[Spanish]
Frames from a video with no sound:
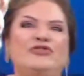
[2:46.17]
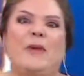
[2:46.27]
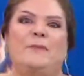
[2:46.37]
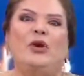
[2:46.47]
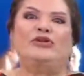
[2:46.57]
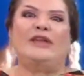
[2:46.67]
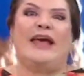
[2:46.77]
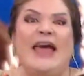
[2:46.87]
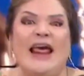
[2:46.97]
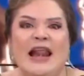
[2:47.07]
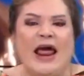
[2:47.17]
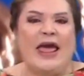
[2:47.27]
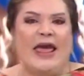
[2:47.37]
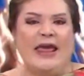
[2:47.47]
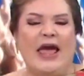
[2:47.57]
a protegerla a
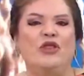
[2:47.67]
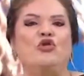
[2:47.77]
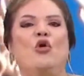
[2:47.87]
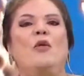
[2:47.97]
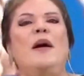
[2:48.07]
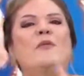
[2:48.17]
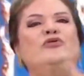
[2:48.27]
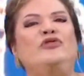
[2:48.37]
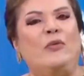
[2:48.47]
ella, no vamos a